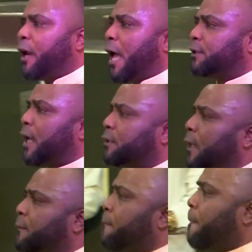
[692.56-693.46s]
gracias!
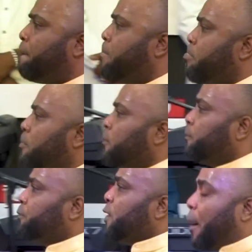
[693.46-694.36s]

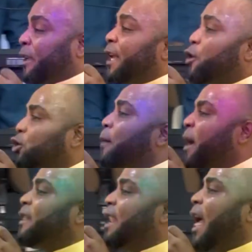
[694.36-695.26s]
A veces Dios te
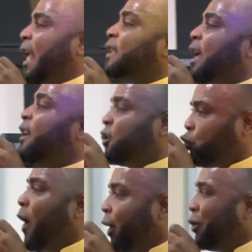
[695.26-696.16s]
mete en la casa del
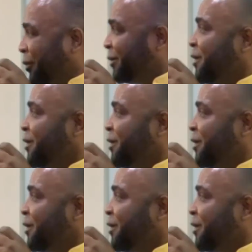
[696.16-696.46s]
suegro